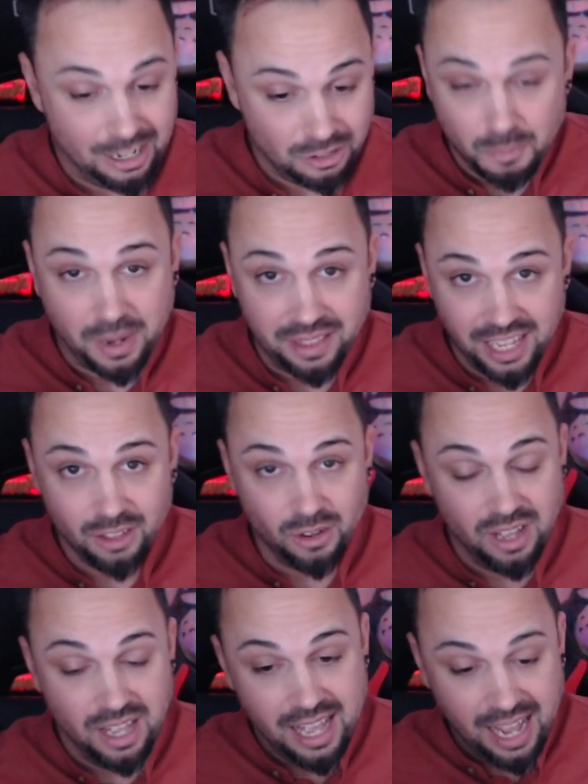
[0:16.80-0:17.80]
ha sorprendido.
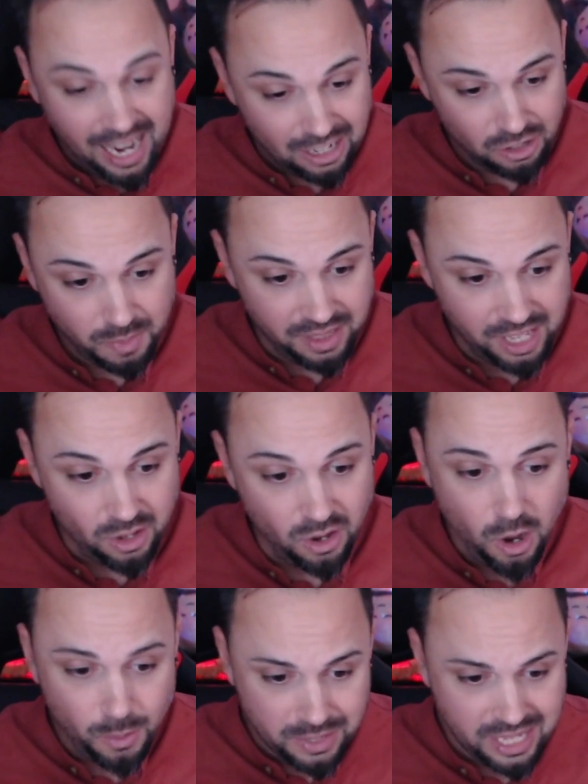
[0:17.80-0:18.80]
Ha sorprendido.
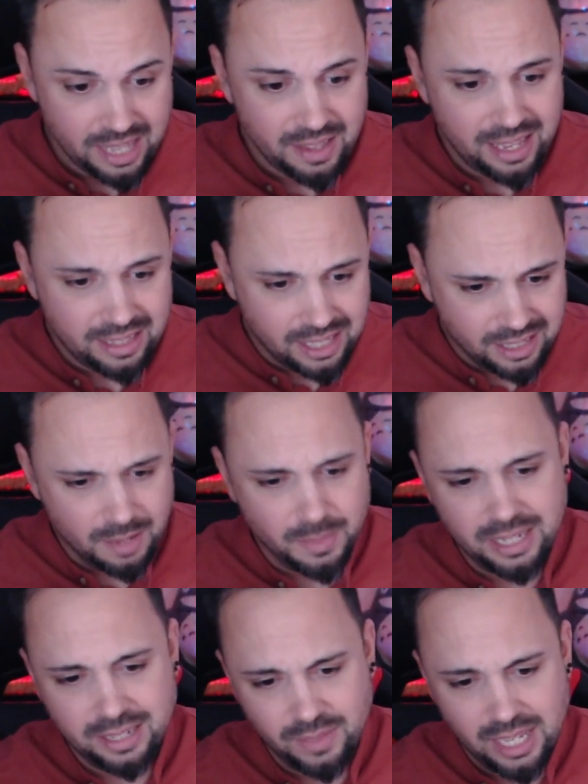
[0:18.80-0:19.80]
Obsidian
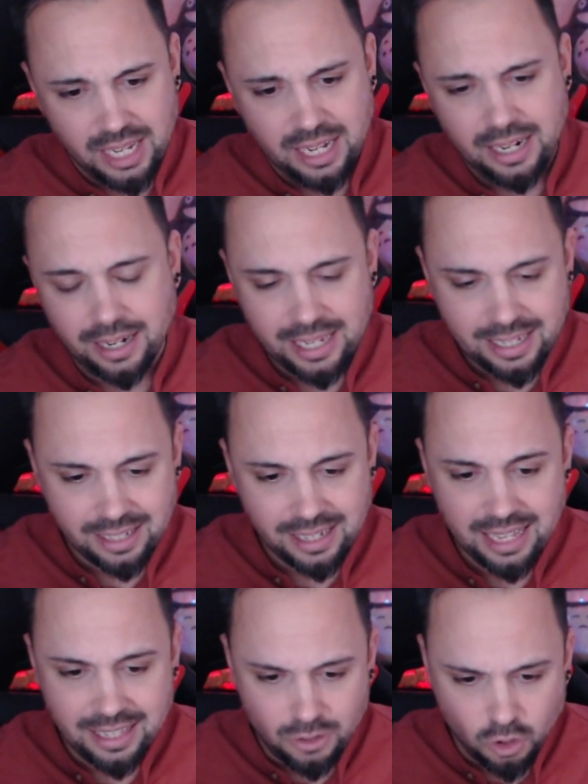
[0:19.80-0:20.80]
Entertainment, reyes
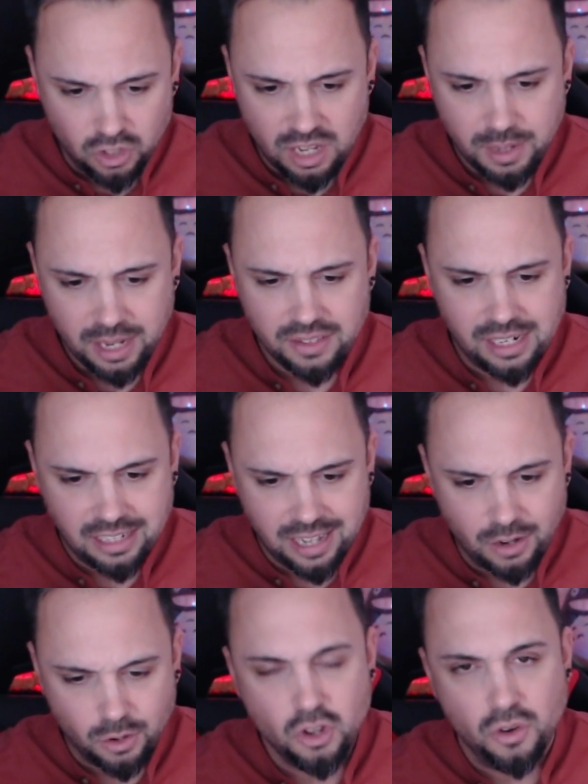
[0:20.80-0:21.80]
indiscutibles de
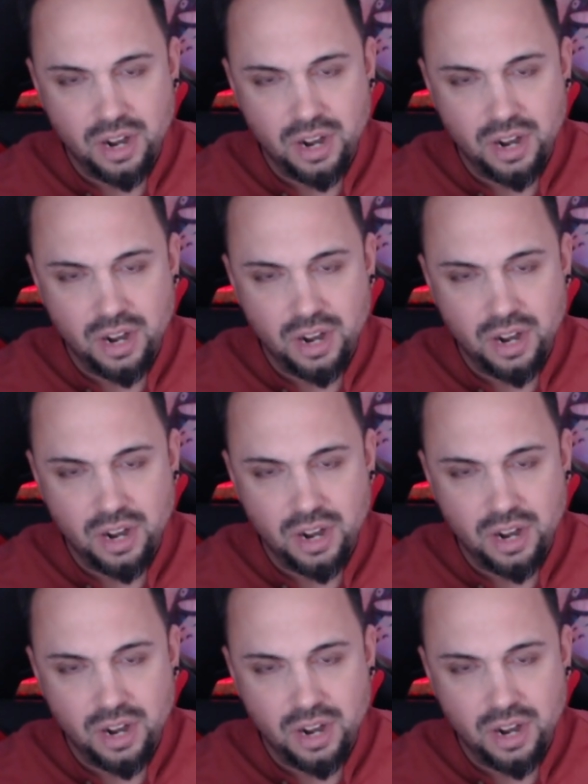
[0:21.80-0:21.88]
desarrollo